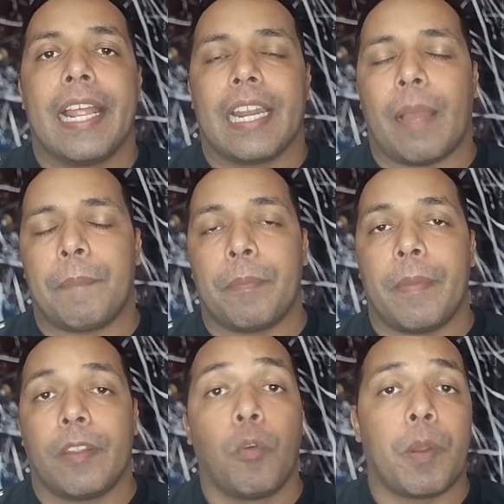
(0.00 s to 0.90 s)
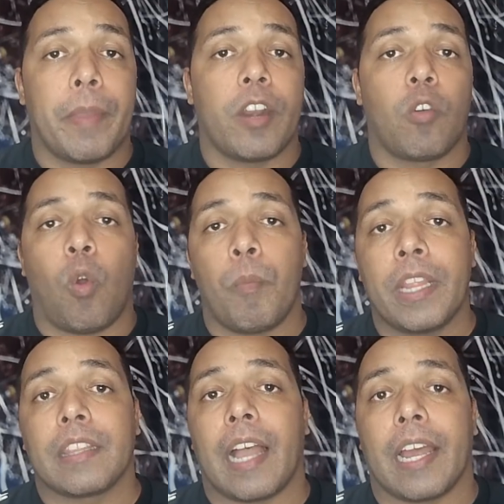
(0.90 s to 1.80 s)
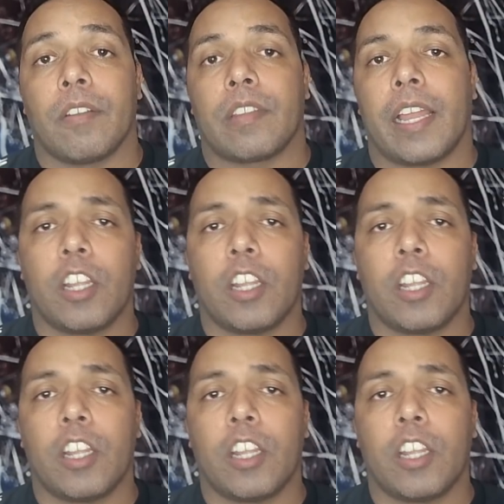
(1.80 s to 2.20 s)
na prime no primeiro comentário, tá?